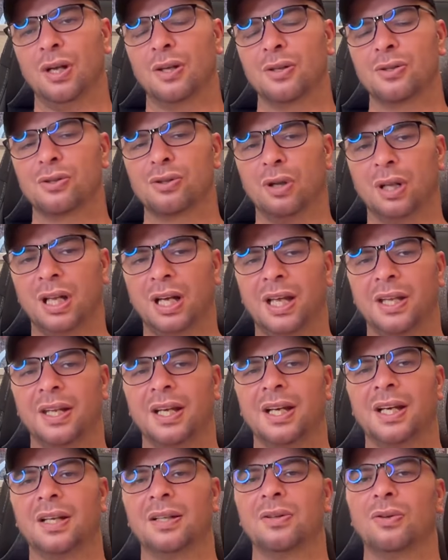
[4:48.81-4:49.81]

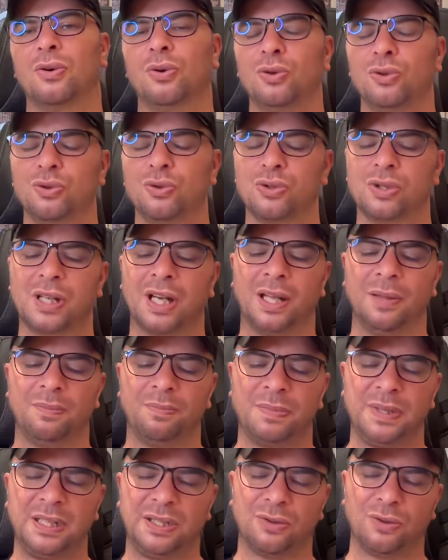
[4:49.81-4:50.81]
Solana o
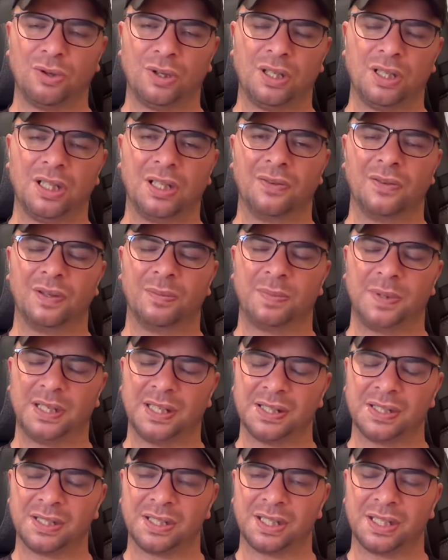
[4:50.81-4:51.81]
yüzden Bitcoin'de ve
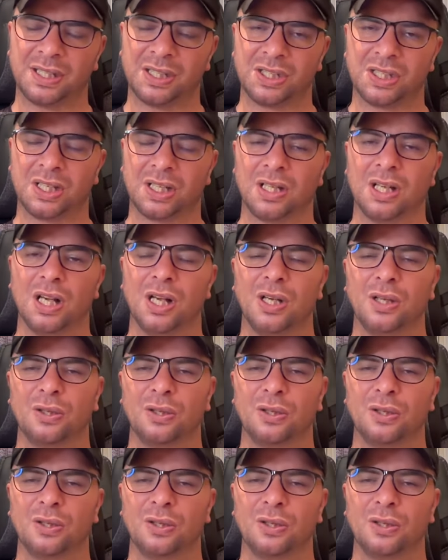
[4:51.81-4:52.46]
piyasada yaşanan